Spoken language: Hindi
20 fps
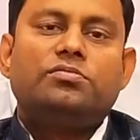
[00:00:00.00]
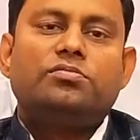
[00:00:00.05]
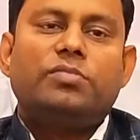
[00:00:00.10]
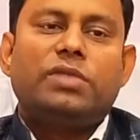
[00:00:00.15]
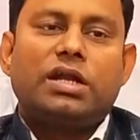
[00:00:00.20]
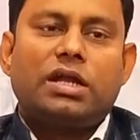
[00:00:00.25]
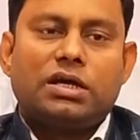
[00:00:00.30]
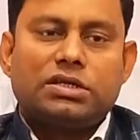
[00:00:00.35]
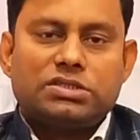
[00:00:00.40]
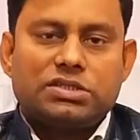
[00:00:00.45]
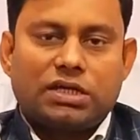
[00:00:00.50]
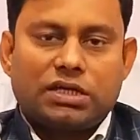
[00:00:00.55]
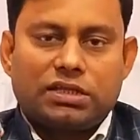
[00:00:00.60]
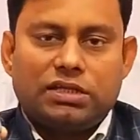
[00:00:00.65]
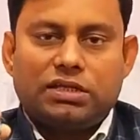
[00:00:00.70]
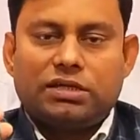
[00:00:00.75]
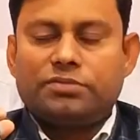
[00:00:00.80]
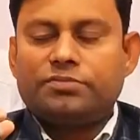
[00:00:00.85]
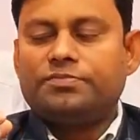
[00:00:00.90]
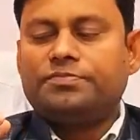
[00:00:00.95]
बना
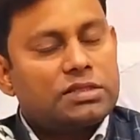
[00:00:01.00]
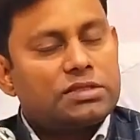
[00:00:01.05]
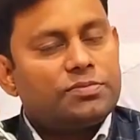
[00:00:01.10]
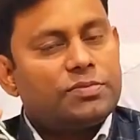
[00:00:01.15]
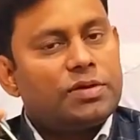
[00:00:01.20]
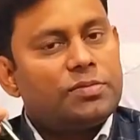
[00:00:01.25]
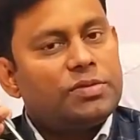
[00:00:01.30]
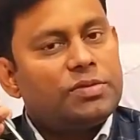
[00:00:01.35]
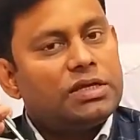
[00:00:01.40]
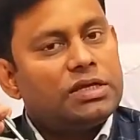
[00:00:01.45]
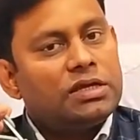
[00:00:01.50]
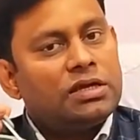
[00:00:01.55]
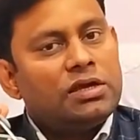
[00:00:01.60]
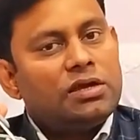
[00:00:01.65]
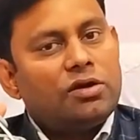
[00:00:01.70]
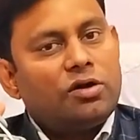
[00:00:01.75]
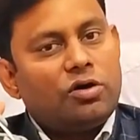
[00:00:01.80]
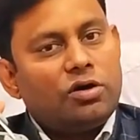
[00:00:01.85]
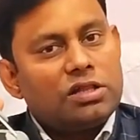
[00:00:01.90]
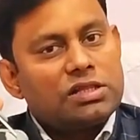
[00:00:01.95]
सकते हैं इसमें भी
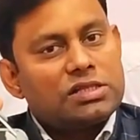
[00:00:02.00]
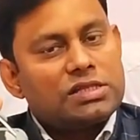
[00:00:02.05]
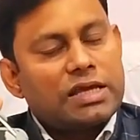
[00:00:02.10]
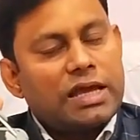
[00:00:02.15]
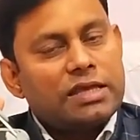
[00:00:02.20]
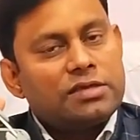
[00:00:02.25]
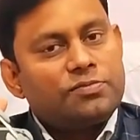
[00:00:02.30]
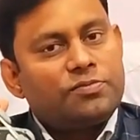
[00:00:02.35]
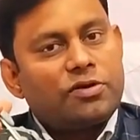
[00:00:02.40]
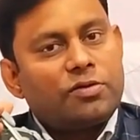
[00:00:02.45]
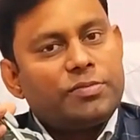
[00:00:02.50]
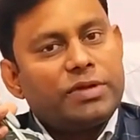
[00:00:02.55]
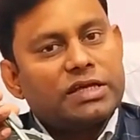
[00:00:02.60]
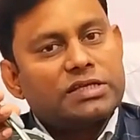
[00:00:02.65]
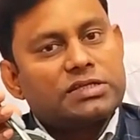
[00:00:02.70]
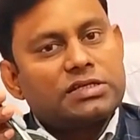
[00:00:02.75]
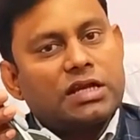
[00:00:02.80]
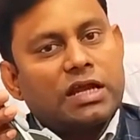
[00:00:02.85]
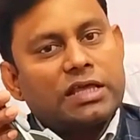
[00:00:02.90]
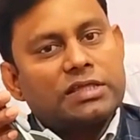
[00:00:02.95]
ऑल साइज फ्रॉम
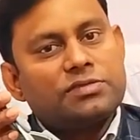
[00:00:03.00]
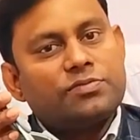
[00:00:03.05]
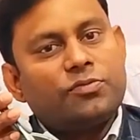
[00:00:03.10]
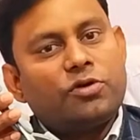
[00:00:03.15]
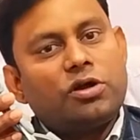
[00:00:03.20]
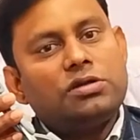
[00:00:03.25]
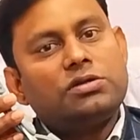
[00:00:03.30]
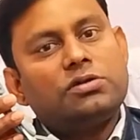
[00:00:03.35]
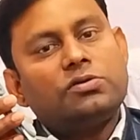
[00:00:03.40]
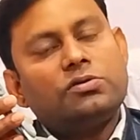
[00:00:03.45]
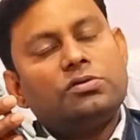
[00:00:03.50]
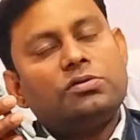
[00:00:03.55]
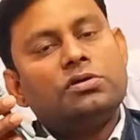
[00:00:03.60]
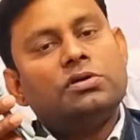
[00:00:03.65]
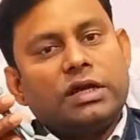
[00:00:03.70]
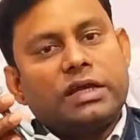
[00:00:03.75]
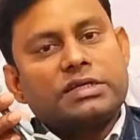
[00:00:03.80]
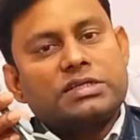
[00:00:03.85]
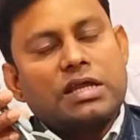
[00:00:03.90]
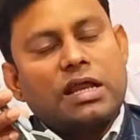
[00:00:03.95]
एक्स्ट्रा स्मॉल टू
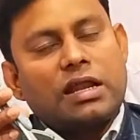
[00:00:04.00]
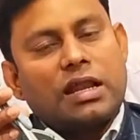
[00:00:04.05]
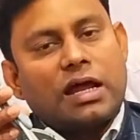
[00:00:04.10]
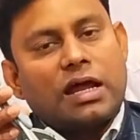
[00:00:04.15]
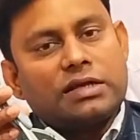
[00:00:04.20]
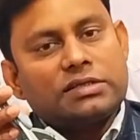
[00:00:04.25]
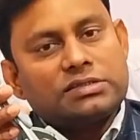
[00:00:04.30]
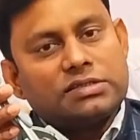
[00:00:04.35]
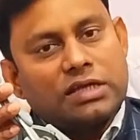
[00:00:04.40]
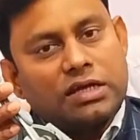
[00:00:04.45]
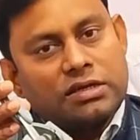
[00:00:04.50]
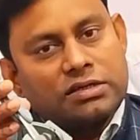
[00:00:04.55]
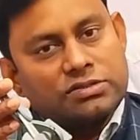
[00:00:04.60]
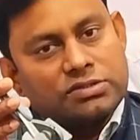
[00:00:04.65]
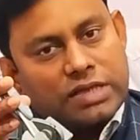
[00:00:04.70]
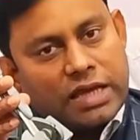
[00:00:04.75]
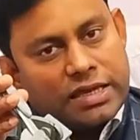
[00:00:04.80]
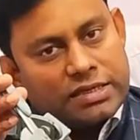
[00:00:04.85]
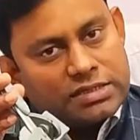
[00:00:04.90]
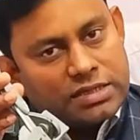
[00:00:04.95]
एक्स्ट्रा लार्ज तक
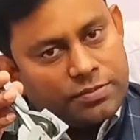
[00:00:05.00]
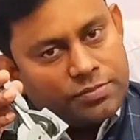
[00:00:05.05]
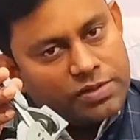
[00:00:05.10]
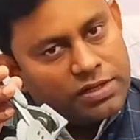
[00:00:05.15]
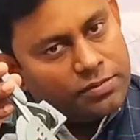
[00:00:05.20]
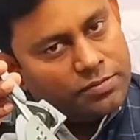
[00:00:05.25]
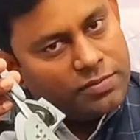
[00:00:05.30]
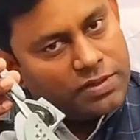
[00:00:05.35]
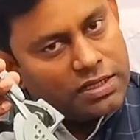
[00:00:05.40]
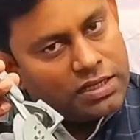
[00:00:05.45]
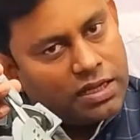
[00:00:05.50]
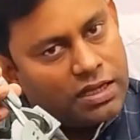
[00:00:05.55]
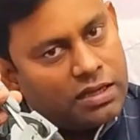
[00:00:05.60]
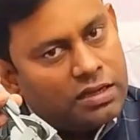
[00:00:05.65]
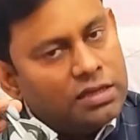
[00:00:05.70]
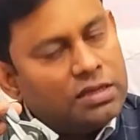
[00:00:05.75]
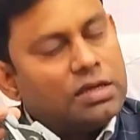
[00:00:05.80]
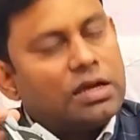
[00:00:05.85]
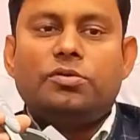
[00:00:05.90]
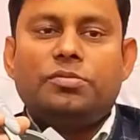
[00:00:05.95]
साइज अवेलेबल है
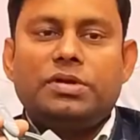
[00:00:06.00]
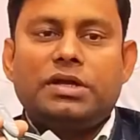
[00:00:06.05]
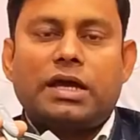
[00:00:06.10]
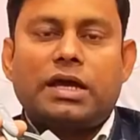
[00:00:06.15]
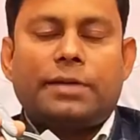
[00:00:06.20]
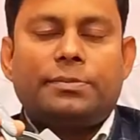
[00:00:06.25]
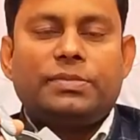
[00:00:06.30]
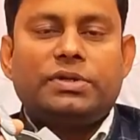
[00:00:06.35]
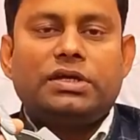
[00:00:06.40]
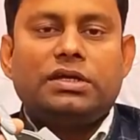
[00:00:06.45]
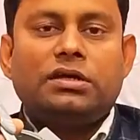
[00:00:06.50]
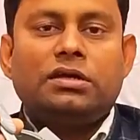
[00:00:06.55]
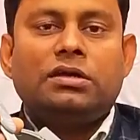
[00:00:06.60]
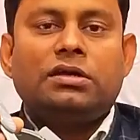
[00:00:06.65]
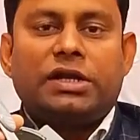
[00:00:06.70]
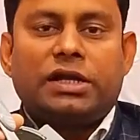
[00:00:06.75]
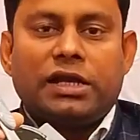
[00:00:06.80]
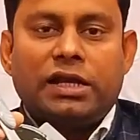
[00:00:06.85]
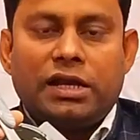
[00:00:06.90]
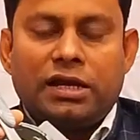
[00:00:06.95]
जो भी आपके
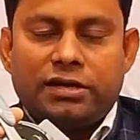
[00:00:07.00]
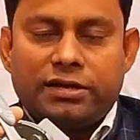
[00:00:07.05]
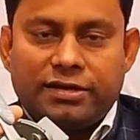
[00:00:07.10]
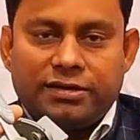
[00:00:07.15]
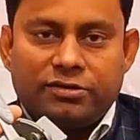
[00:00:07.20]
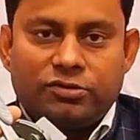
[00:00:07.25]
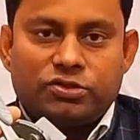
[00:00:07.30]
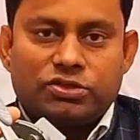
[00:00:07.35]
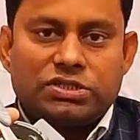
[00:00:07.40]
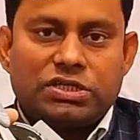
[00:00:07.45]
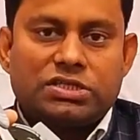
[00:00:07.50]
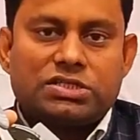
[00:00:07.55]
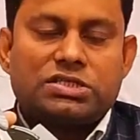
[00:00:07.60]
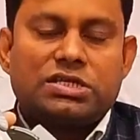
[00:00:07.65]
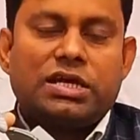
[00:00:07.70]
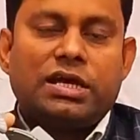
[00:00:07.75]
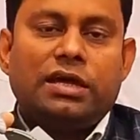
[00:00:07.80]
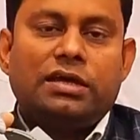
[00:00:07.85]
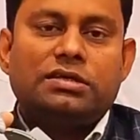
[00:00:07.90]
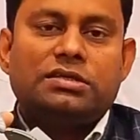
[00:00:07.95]
पटेला टेंडोन से
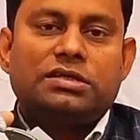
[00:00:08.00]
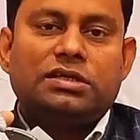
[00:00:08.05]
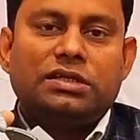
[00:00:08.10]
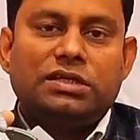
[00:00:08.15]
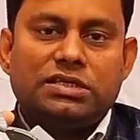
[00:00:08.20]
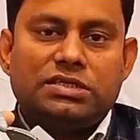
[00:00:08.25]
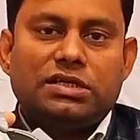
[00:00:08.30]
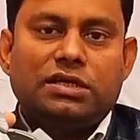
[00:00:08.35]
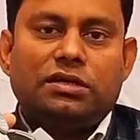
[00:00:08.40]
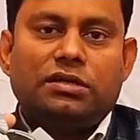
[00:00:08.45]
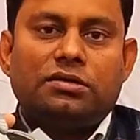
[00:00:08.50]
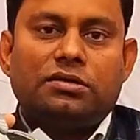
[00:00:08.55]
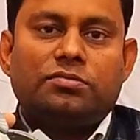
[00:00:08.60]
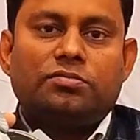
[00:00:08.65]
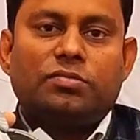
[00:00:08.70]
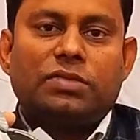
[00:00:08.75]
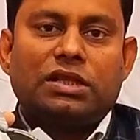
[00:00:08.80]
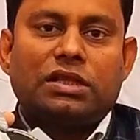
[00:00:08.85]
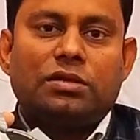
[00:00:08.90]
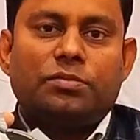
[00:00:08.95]
छः इंच नीचे
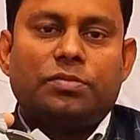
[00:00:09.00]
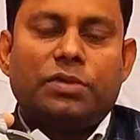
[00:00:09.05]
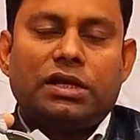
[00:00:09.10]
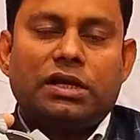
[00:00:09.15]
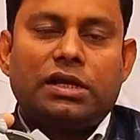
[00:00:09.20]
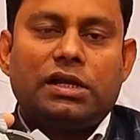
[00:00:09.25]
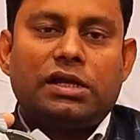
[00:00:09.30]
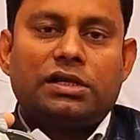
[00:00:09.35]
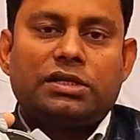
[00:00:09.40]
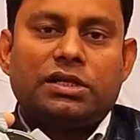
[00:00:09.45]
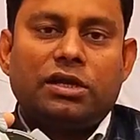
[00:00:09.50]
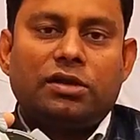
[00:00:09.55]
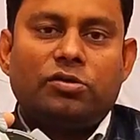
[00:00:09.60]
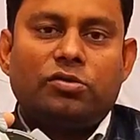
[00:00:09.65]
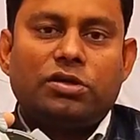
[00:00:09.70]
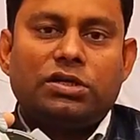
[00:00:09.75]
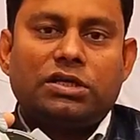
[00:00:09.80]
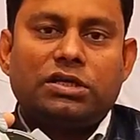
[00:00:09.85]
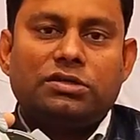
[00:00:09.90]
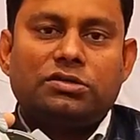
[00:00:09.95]
मतलब पटेला
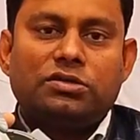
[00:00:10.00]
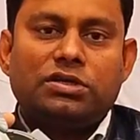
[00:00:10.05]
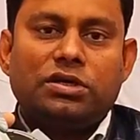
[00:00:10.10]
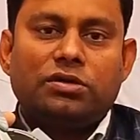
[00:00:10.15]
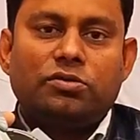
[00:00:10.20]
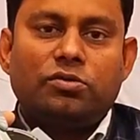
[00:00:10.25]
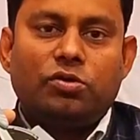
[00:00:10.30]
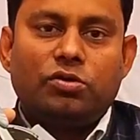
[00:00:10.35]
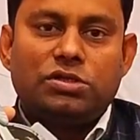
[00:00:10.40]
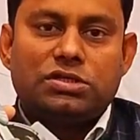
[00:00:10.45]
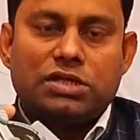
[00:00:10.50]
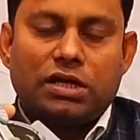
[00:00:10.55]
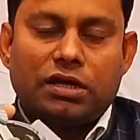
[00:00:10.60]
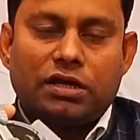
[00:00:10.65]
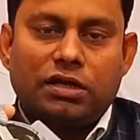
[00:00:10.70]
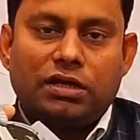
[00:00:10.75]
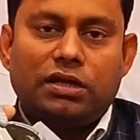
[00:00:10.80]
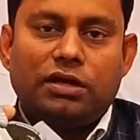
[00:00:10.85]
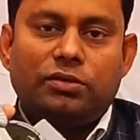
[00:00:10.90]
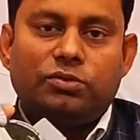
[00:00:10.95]
टेंडोन की जो ये गोल
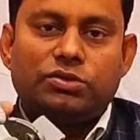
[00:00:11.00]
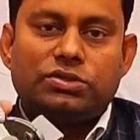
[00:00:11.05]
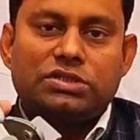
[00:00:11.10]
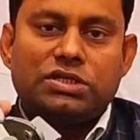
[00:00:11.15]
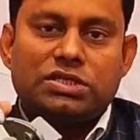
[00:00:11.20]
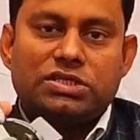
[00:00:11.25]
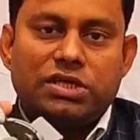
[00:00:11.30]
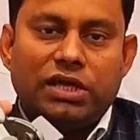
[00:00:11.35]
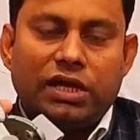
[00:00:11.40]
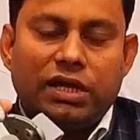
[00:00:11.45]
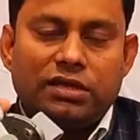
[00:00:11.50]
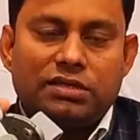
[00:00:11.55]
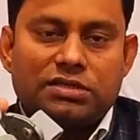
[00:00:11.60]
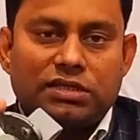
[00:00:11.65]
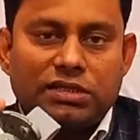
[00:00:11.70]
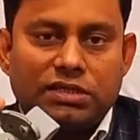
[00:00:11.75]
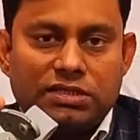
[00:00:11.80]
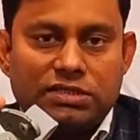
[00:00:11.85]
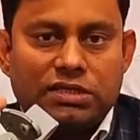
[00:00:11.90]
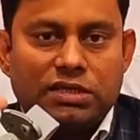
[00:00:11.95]
चक्री है उससे छः
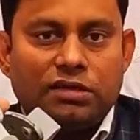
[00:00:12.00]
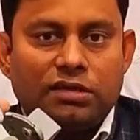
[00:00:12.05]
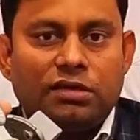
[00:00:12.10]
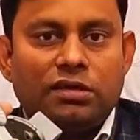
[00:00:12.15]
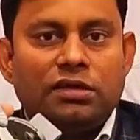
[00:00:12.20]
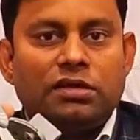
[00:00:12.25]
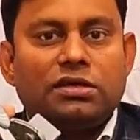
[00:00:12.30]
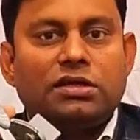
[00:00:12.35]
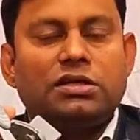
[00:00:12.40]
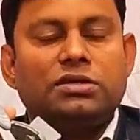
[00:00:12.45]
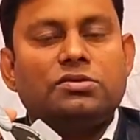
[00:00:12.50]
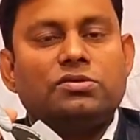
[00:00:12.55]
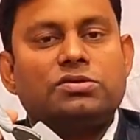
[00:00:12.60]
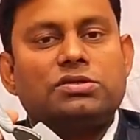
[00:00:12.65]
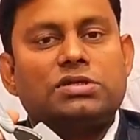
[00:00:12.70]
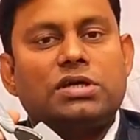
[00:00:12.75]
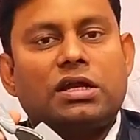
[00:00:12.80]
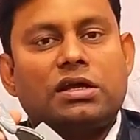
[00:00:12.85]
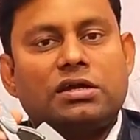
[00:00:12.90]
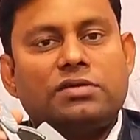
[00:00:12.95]
इंच नीचे की जो
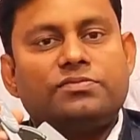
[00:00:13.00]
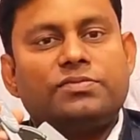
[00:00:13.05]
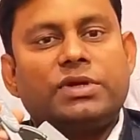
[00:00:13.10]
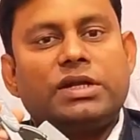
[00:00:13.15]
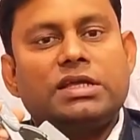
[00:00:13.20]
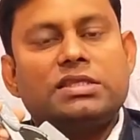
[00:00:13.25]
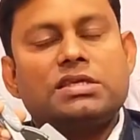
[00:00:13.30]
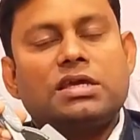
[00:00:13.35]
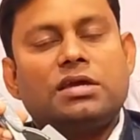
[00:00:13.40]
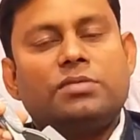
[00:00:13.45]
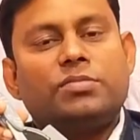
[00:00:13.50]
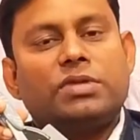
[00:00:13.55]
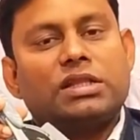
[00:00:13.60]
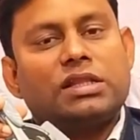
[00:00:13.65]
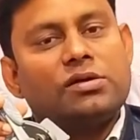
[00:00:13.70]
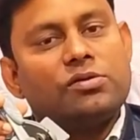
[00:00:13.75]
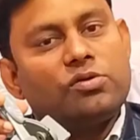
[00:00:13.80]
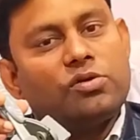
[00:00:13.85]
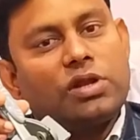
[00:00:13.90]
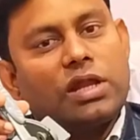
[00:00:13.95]
सरकमफ्रेंस है
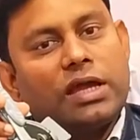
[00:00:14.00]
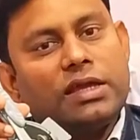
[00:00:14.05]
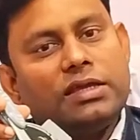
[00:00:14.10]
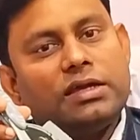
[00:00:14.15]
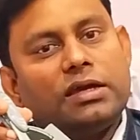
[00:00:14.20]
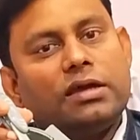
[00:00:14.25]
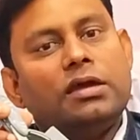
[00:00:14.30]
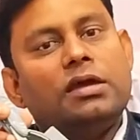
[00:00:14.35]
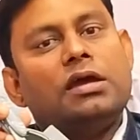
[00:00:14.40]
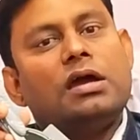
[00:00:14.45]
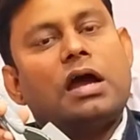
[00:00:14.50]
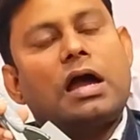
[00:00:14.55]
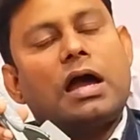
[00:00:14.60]
मतलब गोलाई है